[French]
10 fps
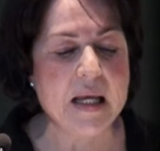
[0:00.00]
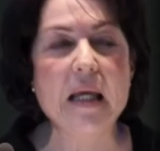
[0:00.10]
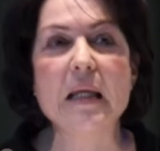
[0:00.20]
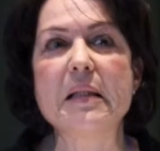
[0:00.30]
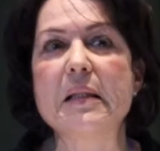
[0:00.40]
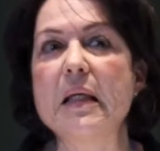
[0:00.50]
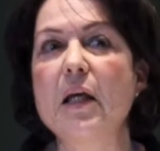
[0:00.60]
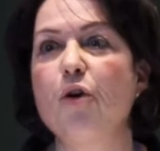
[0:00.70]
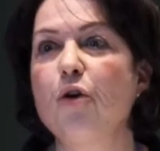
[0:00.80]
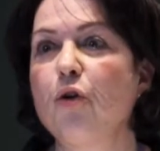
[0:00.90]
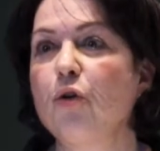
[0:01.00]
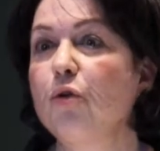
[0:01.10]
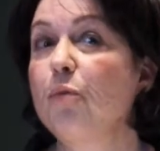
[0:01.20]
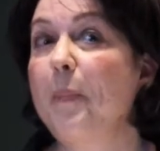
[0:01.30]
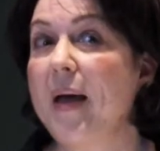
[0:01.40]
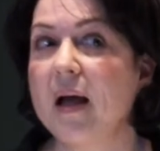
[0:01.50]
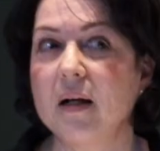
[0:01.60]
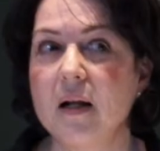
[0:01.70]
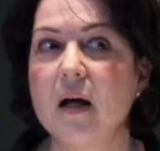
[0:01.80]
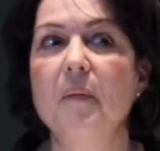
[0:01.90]
Et ces pairs euh,
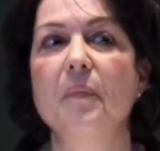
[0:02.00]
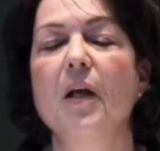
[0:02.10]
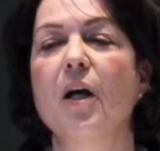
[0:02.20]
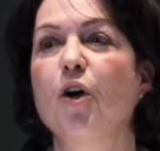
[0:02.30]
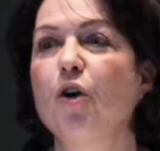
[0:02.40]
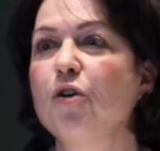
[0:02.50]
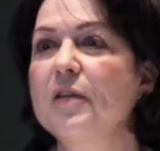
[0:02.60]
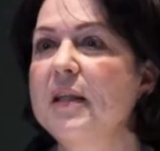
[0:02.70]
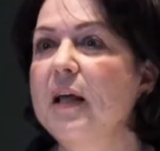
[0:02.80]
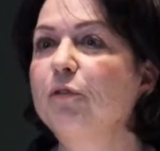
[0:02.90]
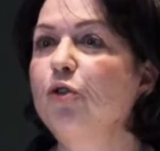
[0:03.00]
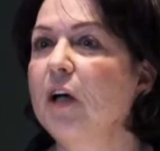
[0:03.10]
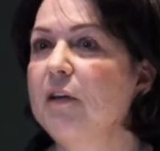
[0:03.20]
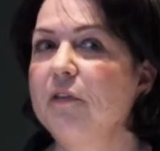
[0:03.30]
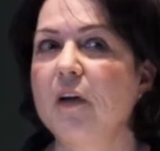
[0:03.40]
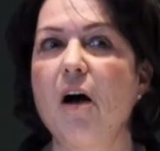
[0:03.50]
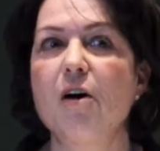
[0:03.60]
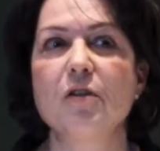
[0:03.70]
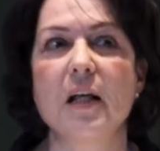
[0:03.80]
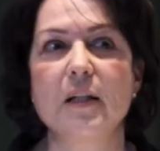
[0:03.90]
pères-là euh, servent de
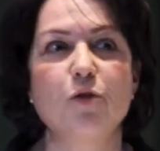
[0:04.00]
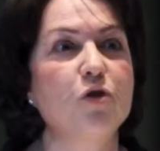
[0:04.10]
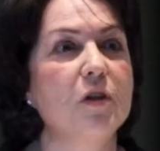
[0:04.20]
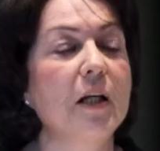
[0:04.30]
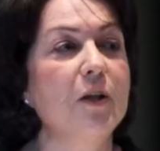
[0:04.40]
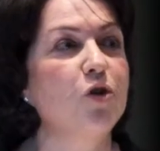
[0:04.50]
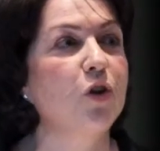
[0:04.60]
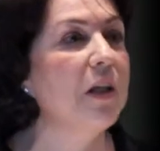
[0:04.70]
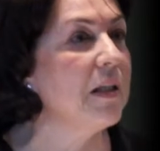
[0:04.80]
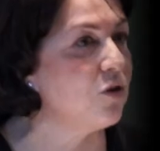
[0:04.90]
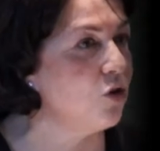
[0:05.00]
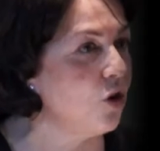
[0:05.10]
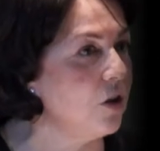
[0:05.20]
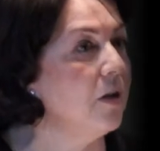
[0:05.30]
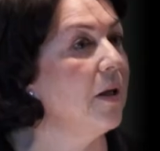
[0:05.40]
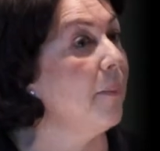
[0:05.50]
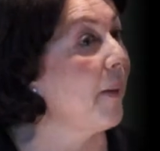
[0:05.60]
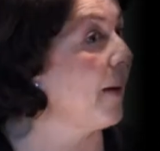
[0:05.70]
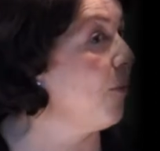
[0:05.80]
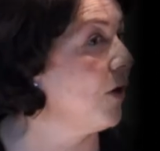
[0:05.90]
référence à l'étudiant qui se questionne
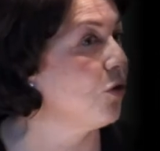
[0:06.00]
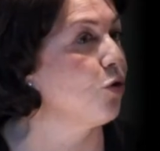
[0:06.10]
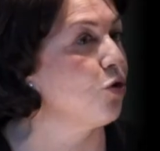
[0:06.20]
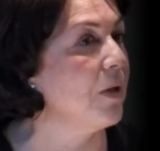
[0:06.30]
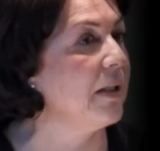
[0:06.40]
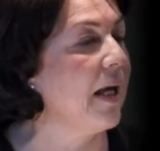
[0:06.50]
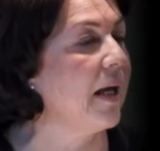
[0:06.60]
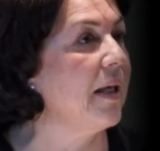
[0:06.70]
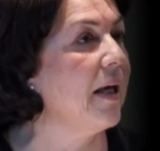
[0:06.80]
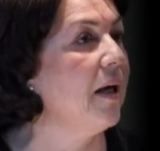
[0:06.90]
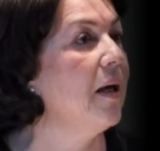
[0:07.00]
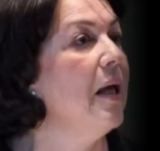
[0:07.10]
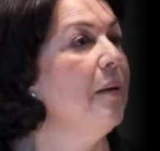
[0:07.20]
par rapport à son choix de carrière,